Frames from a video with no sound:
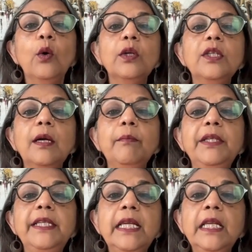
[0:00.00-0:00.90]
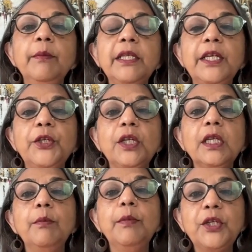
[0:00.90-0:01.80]
और जब
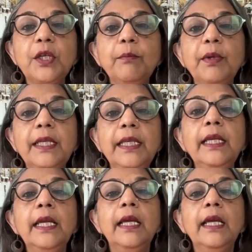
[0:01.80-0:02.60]
डीलिमिटेशन कमीशन बनी